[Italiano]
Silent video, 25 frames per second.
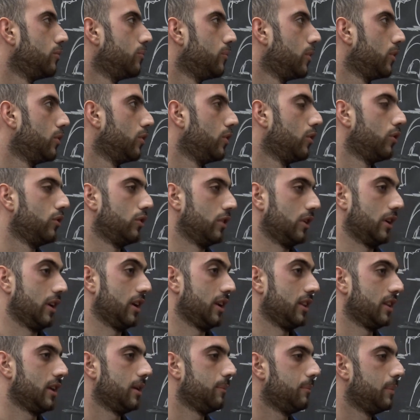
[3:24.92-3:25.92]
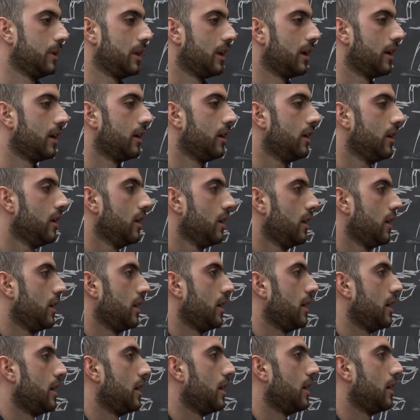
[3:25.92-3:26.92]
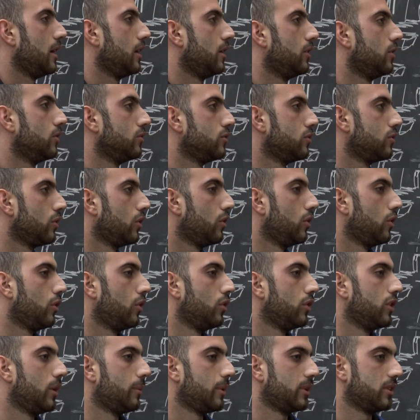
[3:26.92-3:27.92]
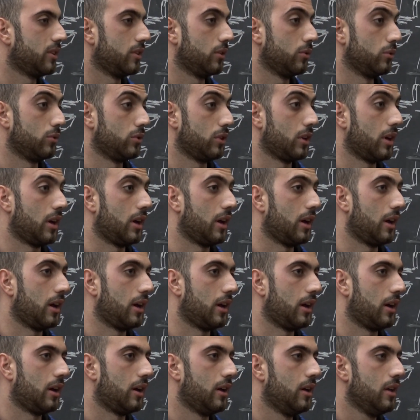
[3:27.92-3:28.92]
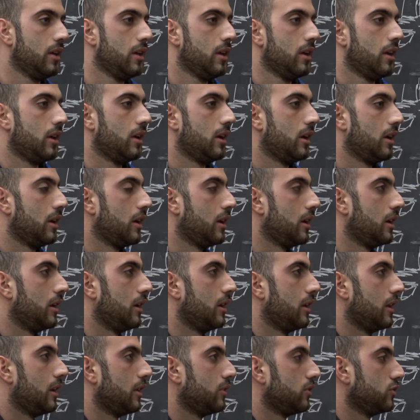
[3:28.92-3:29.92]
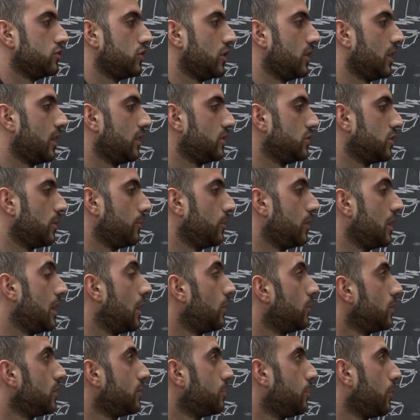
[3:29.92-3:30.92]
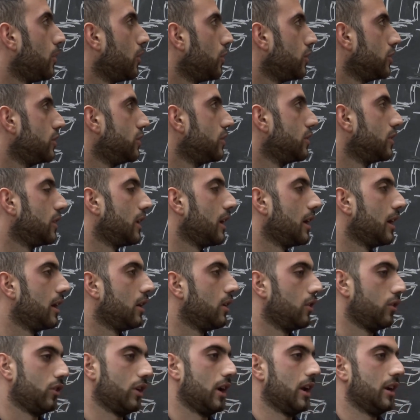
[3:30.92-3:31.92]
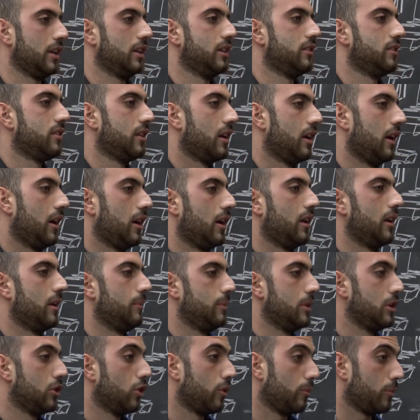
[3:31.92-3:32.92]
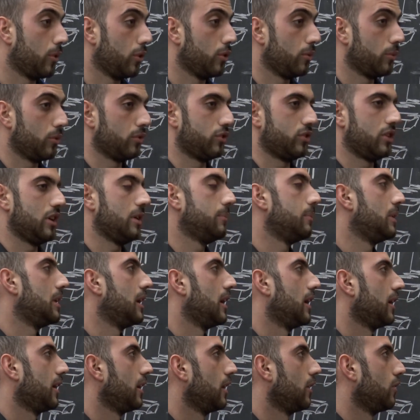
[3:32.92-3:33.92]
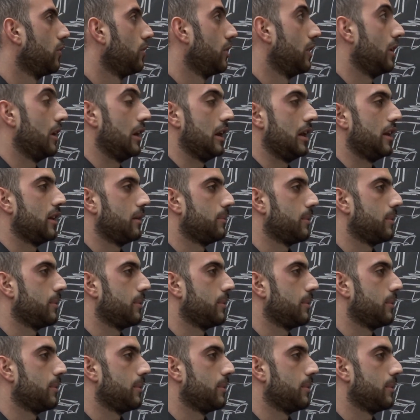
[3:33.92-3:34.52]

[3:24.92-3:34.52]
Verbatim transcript: in un modo incredibile, eh, non solo da parte di tutta eh, la società diciamo, della Sport che organizza nel miglior modo possibile, anche con le